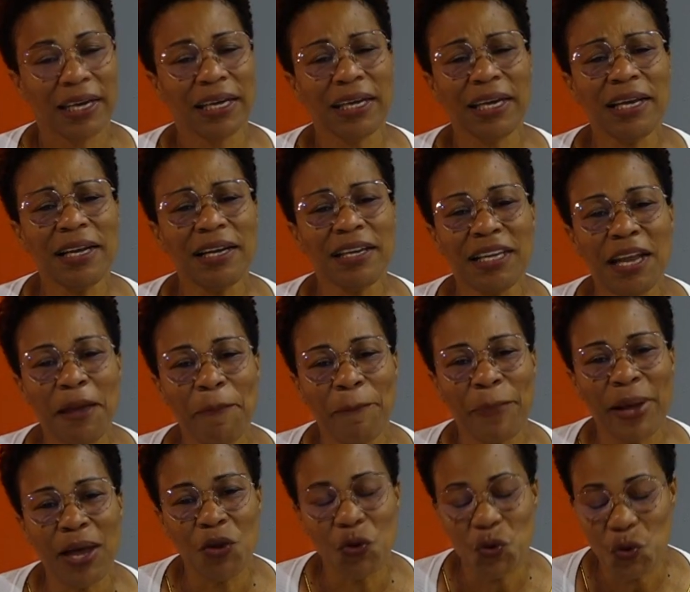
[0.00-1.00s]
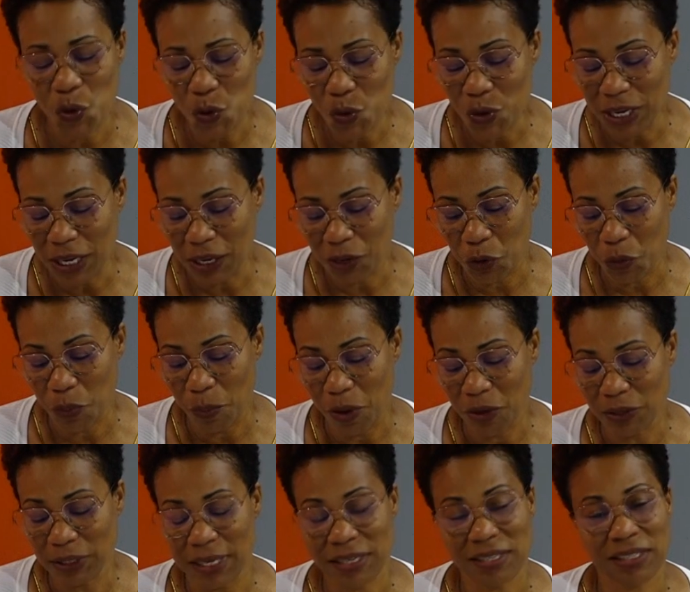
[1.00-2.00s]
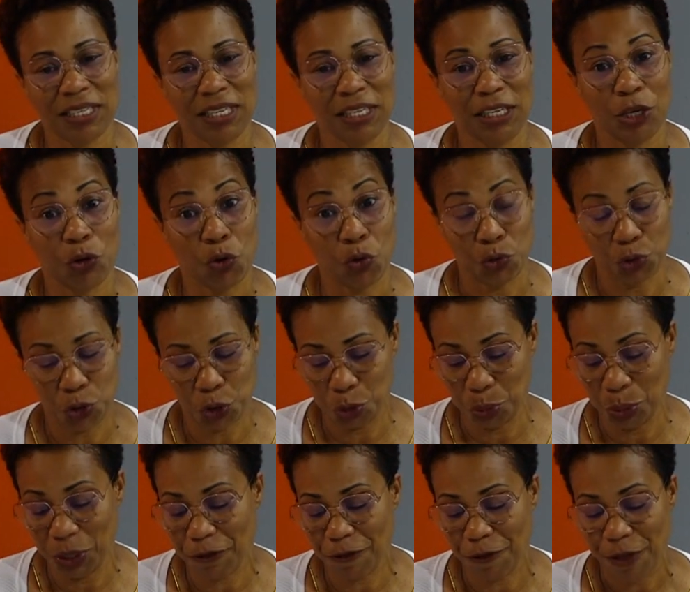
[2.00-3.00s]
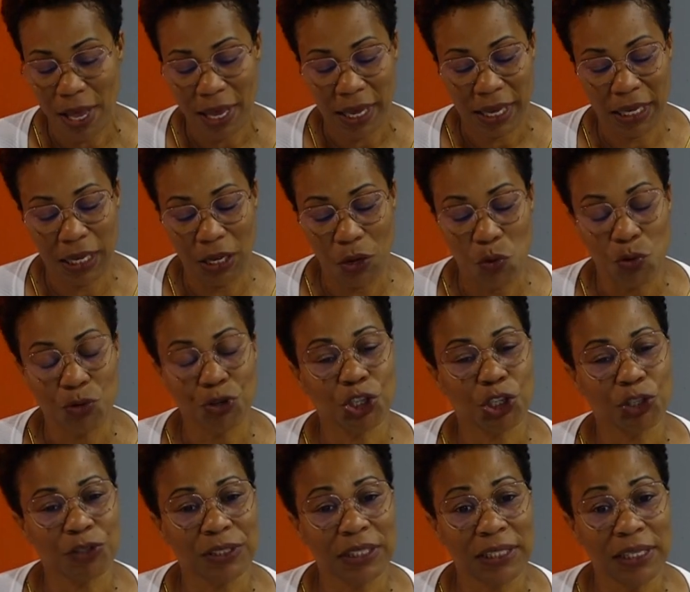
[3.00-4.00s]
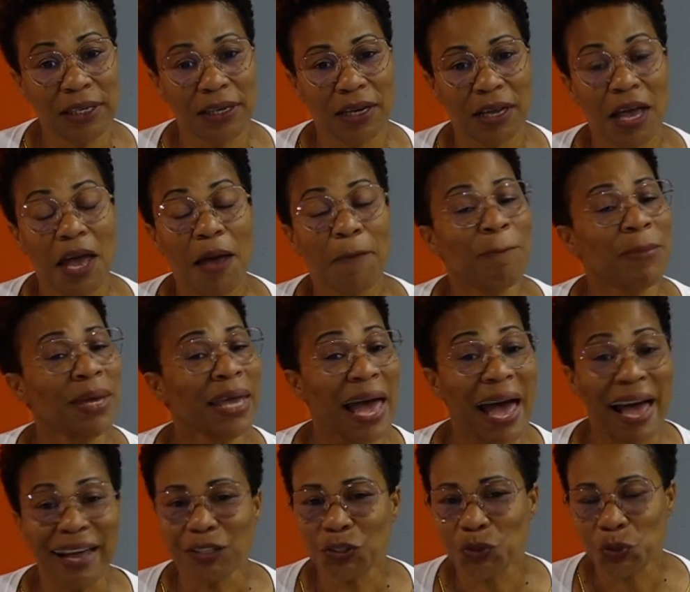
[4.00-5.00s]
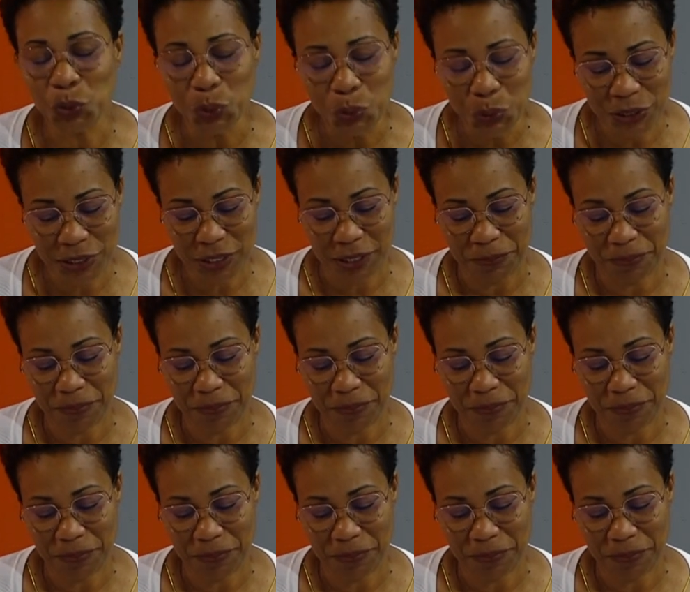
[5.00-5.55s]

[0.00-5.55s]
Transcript: Il n'est pas uniquement destiné aux juifs et aux gentils, mais à tous,